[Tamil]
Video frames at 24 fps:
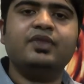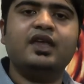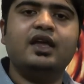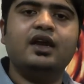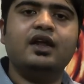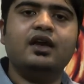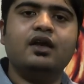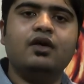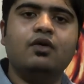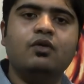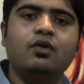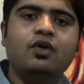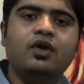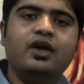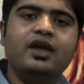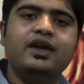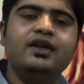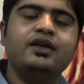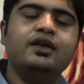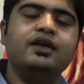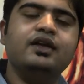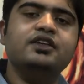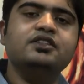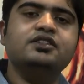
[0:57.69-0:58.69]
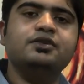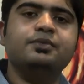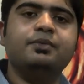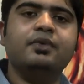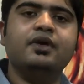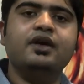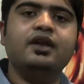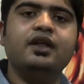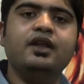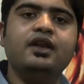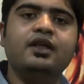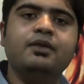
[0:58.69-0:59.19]
எனக்கு அவ்வளோ என்கரேஜ்
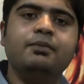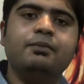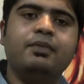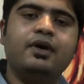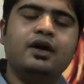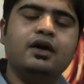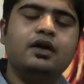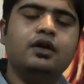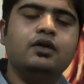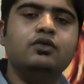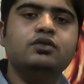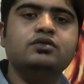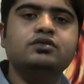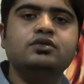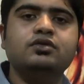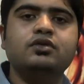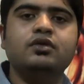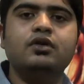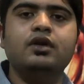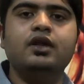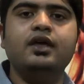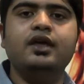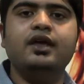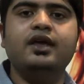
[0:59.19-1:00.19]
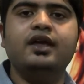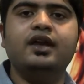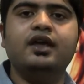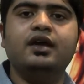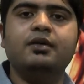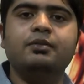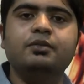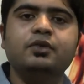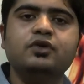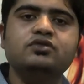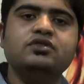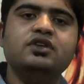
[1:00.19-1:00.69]
பண்ணி நீ பண்ணணும்னு சொல்லி
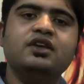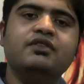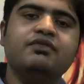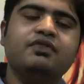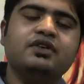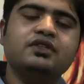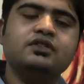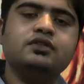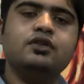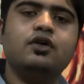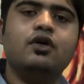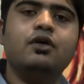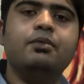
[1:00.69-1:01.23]
எனக்கு மியூசிக் ஃபஸ்ட்